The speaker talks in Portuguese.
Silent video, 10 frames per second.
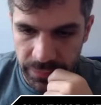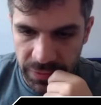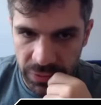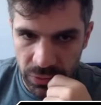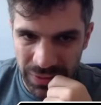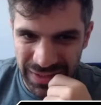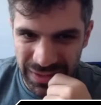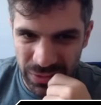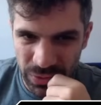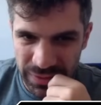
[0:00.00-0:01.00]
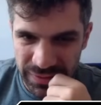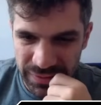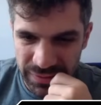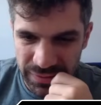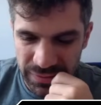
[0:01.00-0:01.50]
E torre
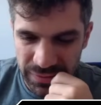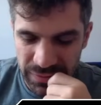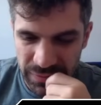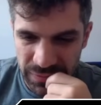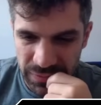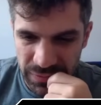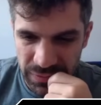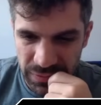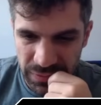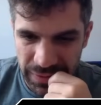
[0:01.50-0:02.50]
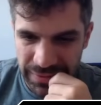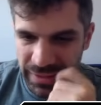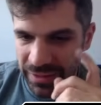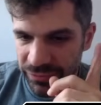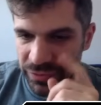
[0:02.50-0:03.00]
D2. Rei tá
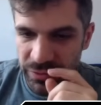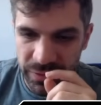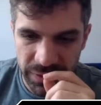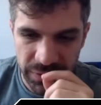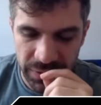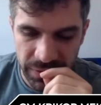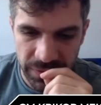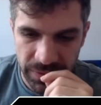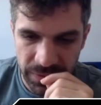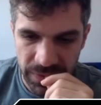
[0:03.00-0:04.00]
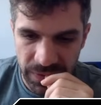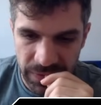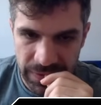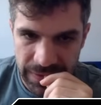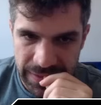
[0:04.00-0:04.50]
em F1, né? Então.
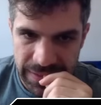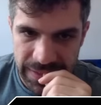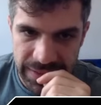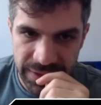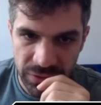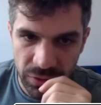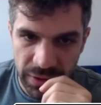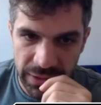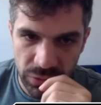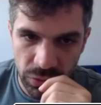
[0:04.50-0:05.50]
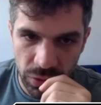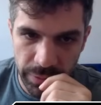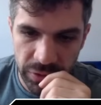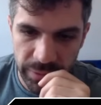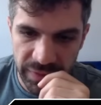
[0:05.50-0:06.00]
E se trocar eu tomo
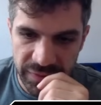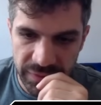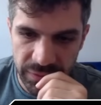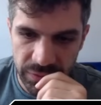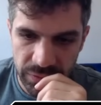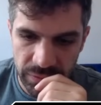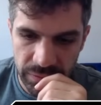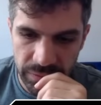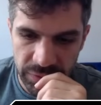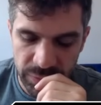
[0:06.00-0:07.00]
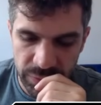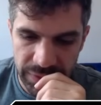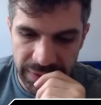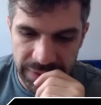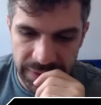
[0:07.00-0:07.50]
e tô ameaçando, tipo,
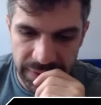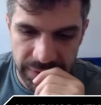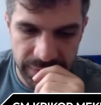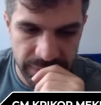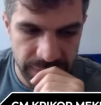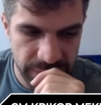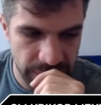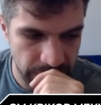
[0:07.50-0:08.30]
D3.